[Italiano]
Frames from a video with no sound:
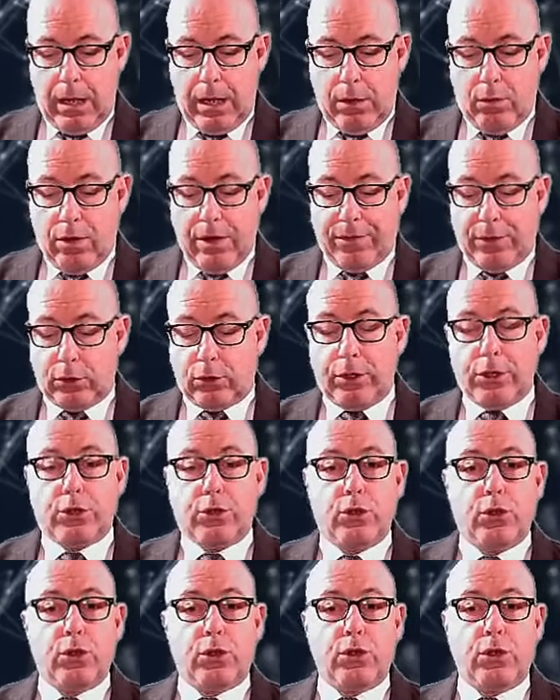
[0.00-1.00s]
Una foto al
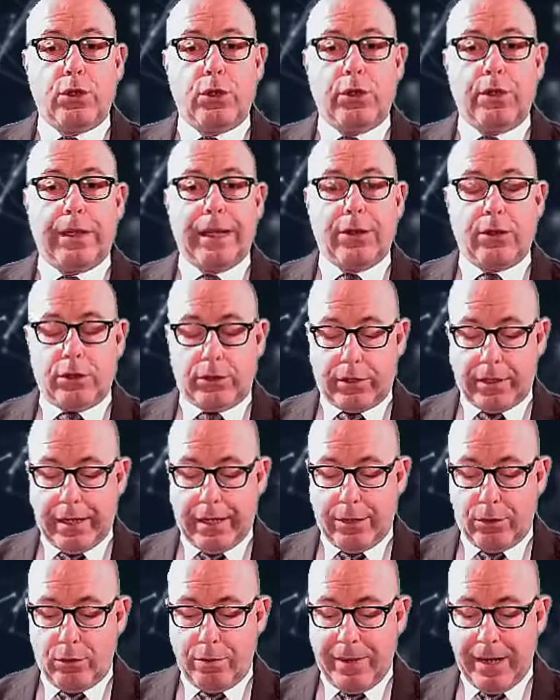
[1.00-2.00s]
giorno, la
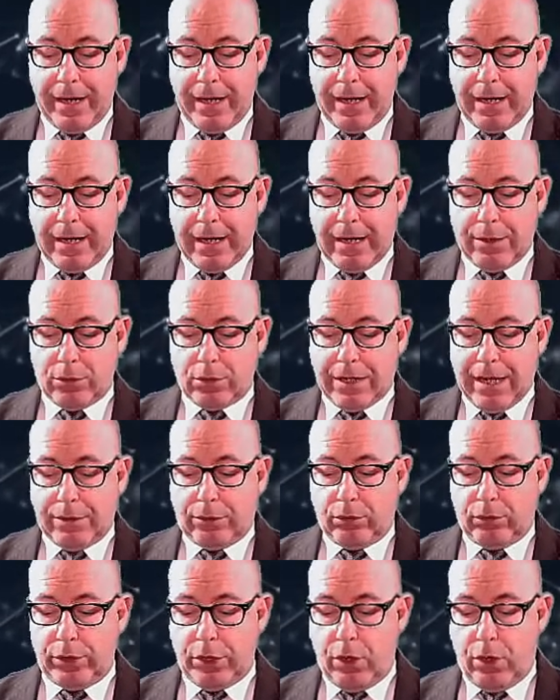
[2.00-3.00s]
nostra rubrica, lo
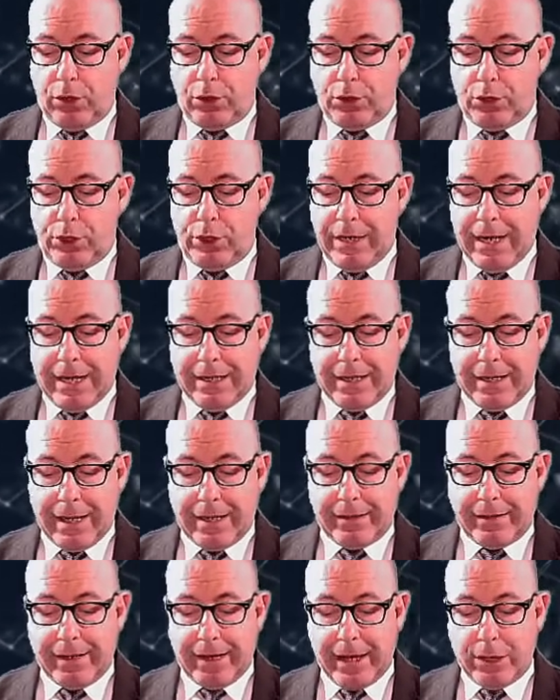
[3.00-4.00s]
scatto di oggi è di
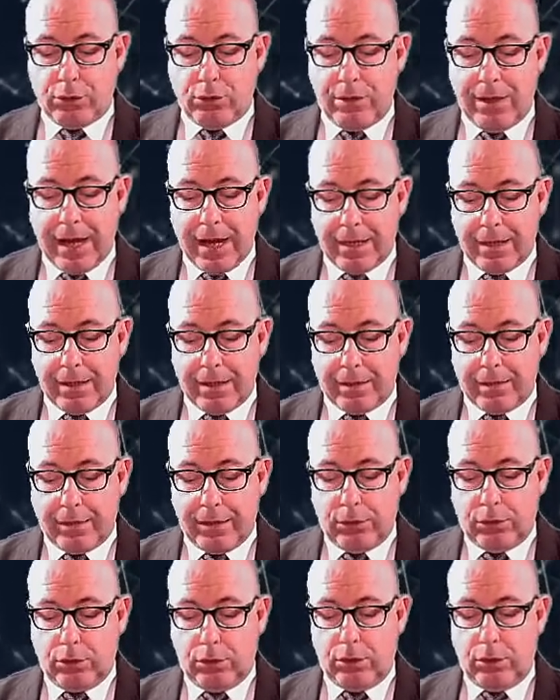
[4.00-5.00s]
Andrea Giuliani dal
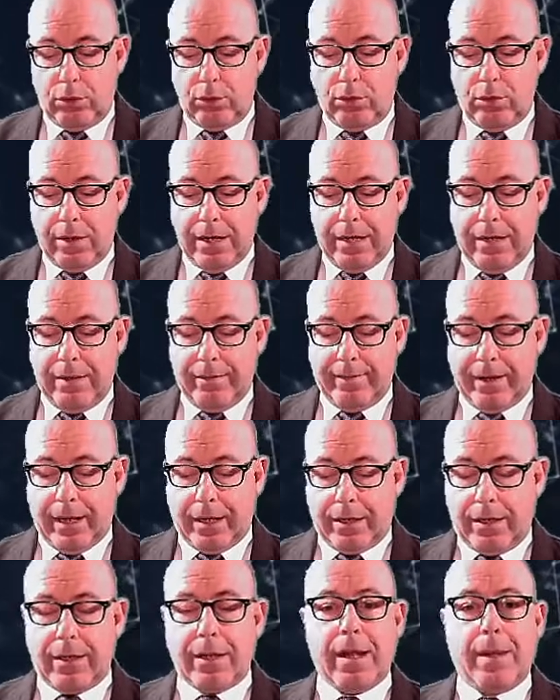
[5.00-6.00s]
titolo Una
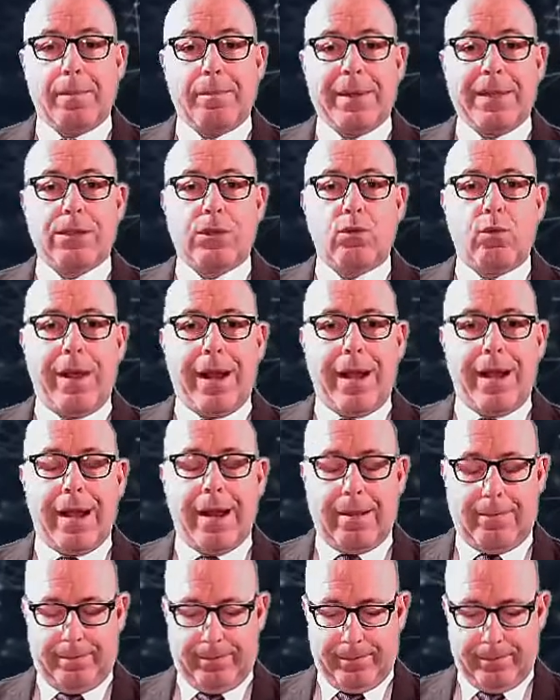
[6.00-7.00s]
vecchia
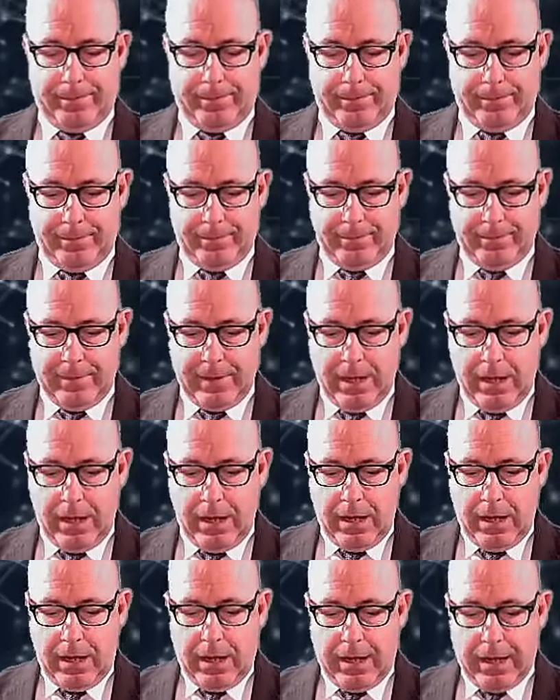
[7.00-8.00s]
Pasquella.
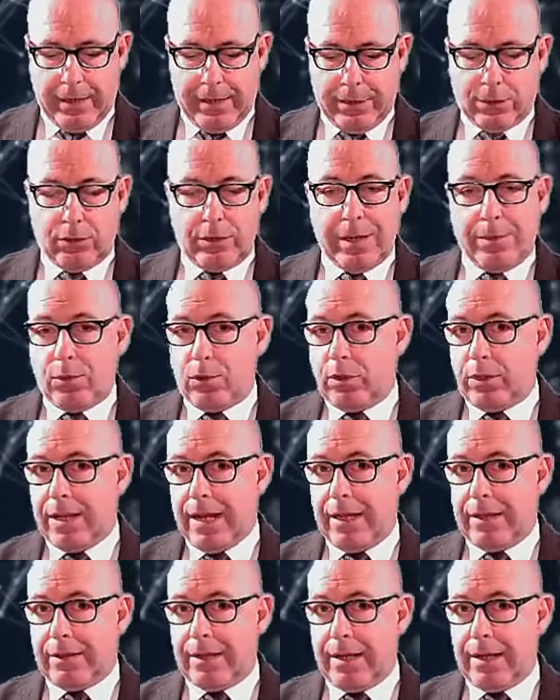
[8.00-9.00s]
E adesso diamo
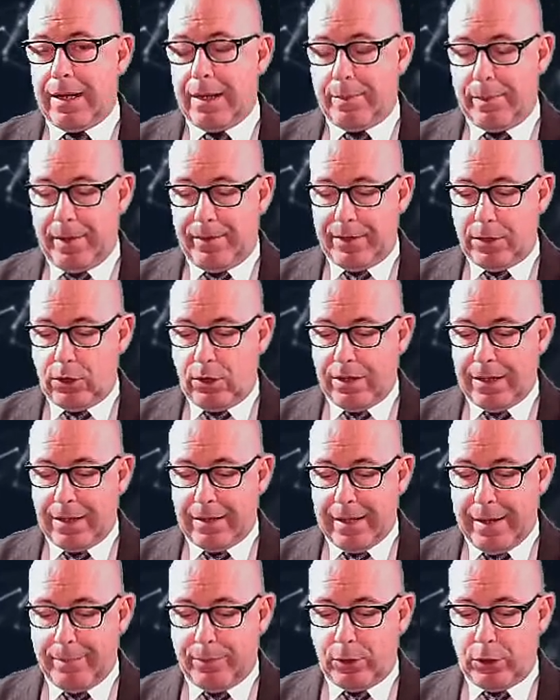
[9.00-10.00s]
un'occhiata alle previsioni del
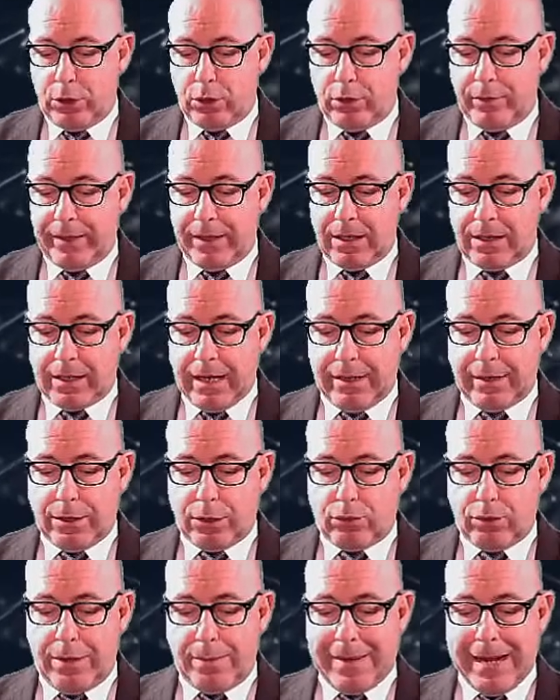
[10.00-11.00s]
tempo di giovedì 7
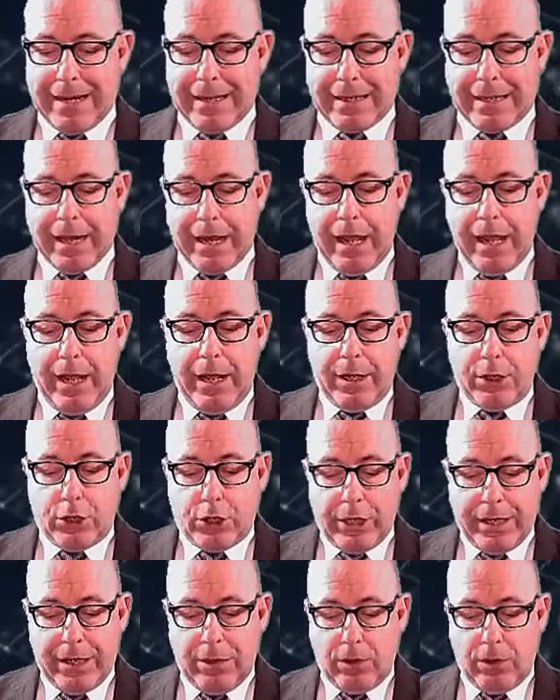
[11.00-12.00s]
sulle Marche.
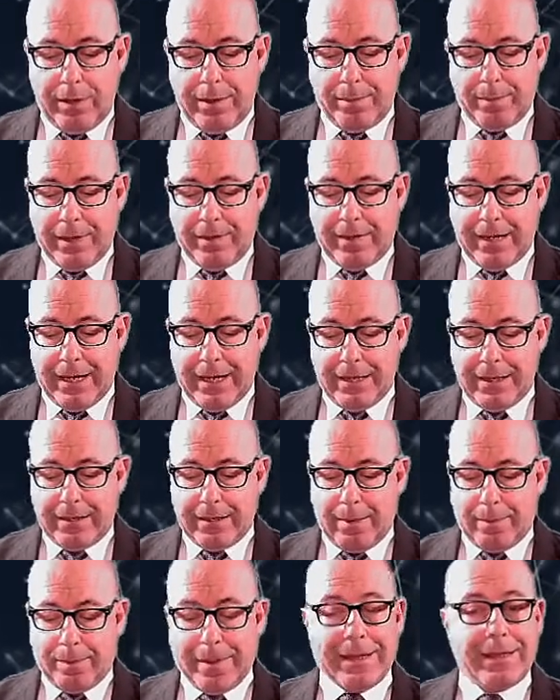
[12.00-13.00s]
Cielo in
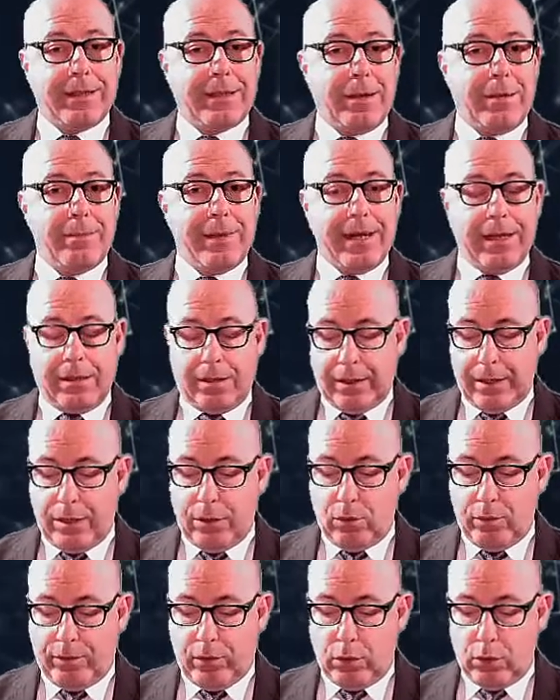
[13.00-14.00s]
prevalenza parzialmente
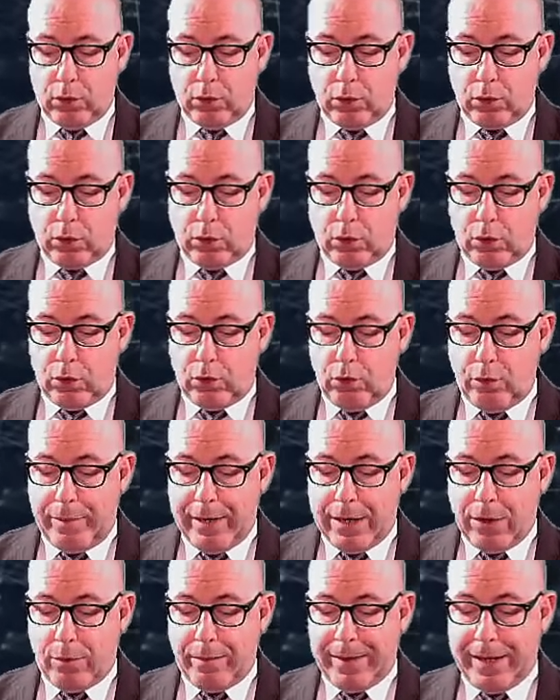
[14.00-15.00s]
nuvoloso, con
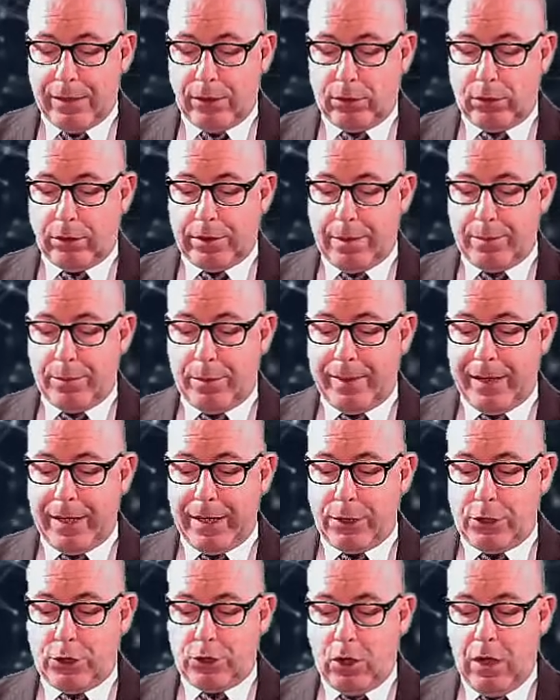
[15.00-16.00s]
nubi in aumento dal
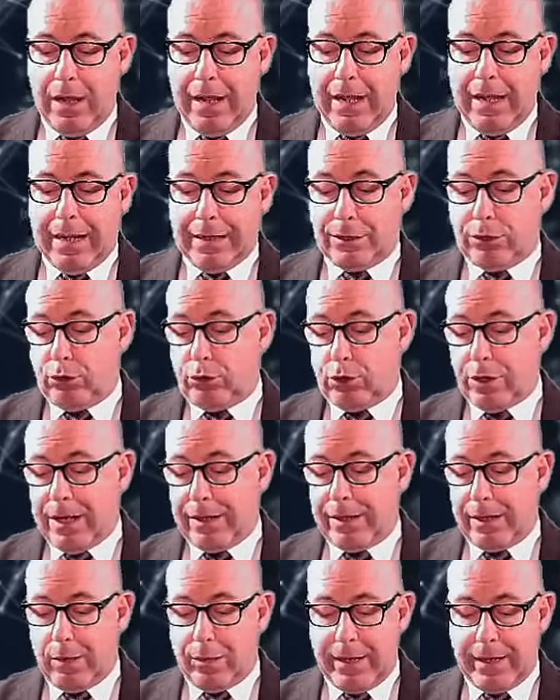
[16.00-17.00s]
pomeriggio
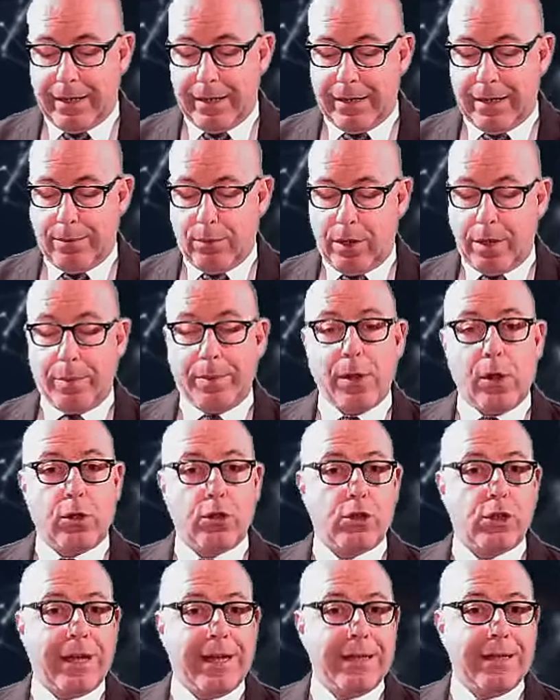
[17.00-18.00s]
associate a qualche debole
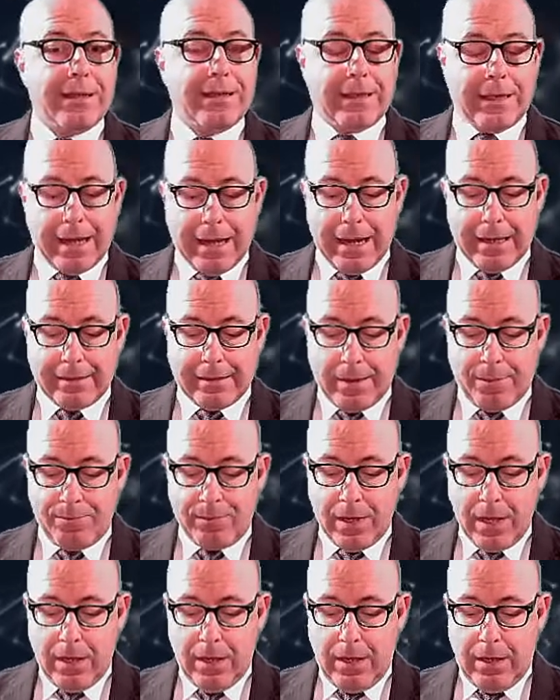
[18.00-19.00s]
pioggia in serata.
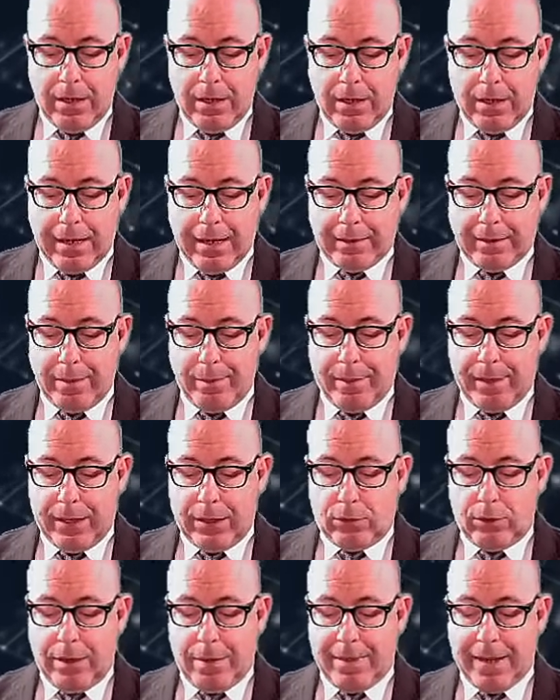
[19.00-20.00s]
La
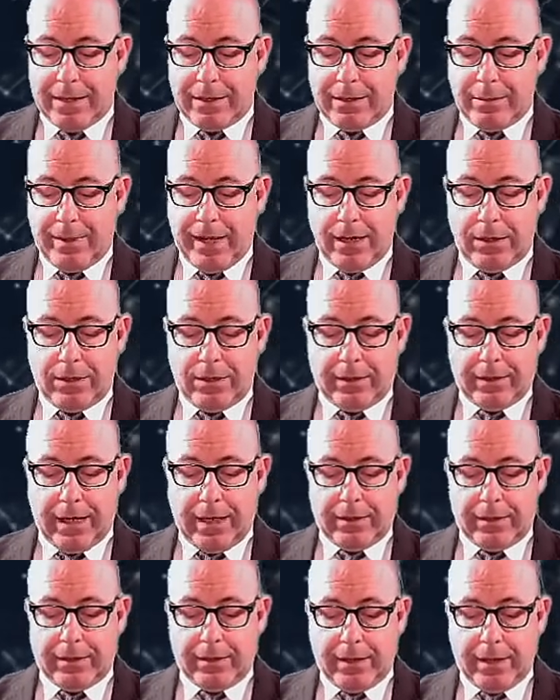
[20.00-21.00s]
temperatura massima
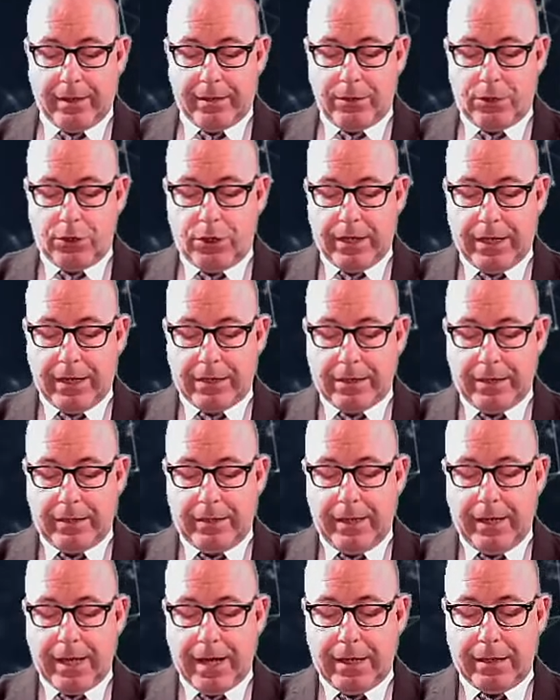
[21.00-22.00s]
registrata sarà di circa
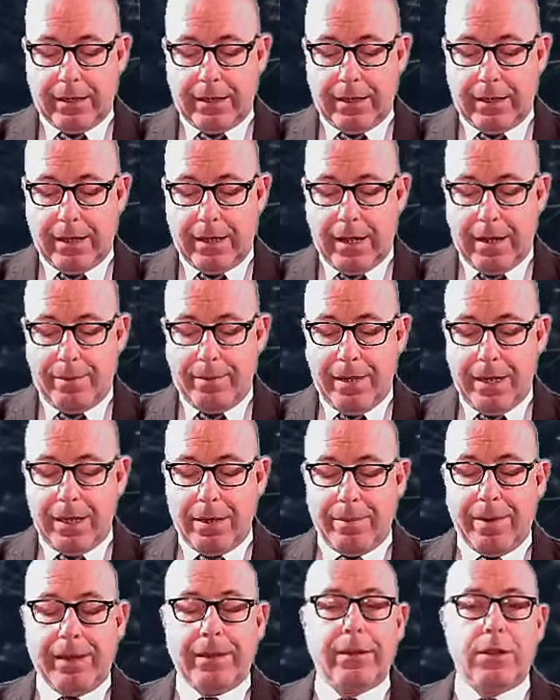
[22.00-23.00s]
7 gradi, la
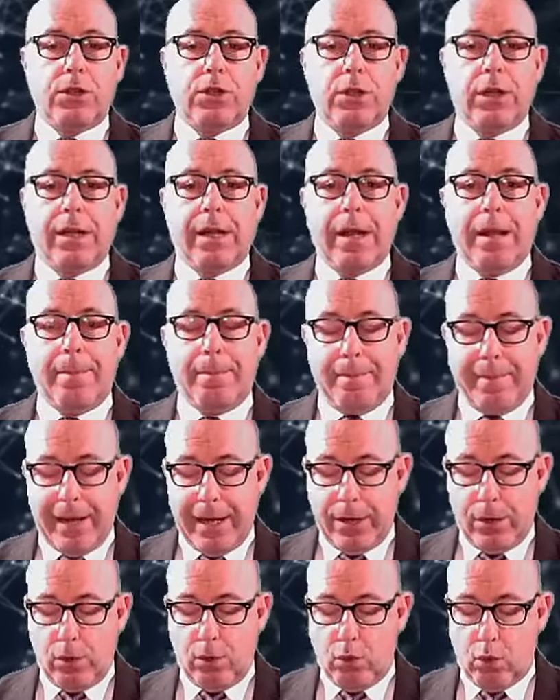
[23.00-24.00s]
minima di circa
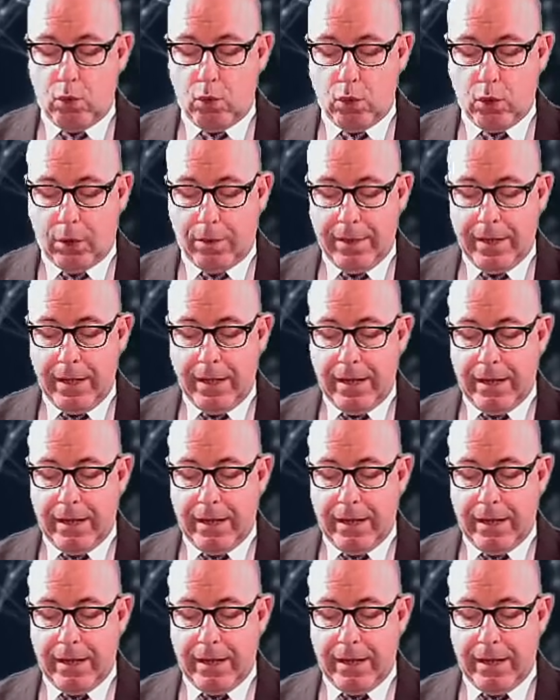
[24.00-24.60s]
meno 1.